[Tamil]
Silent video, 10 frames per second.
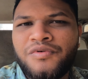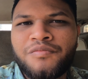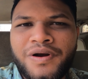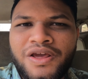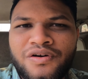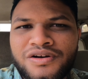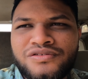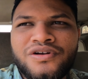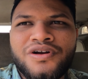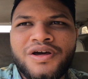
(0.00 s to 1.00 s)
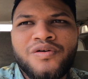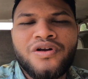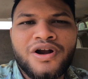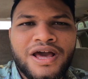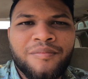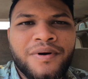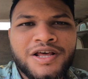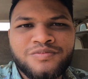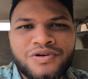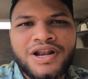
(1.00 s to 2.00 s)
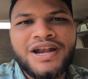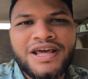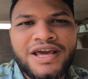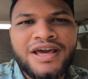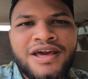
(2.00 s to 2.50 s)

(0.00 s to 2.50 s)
புக் பண்ணிக்கோங்கன்னு சொன்னோன்னே உங்களோட பாஸ்போர்ட் அண்டு